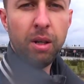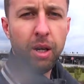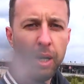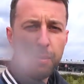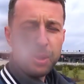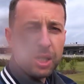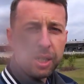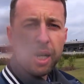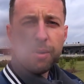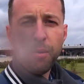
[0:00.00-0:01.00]
А, по
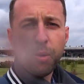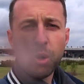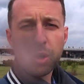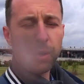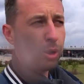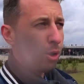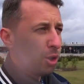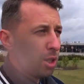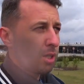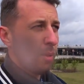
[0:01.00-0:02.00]
центральному входу вы
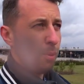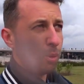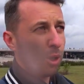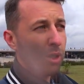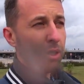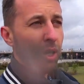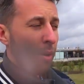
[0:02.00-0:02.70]
точно не запутаетесь,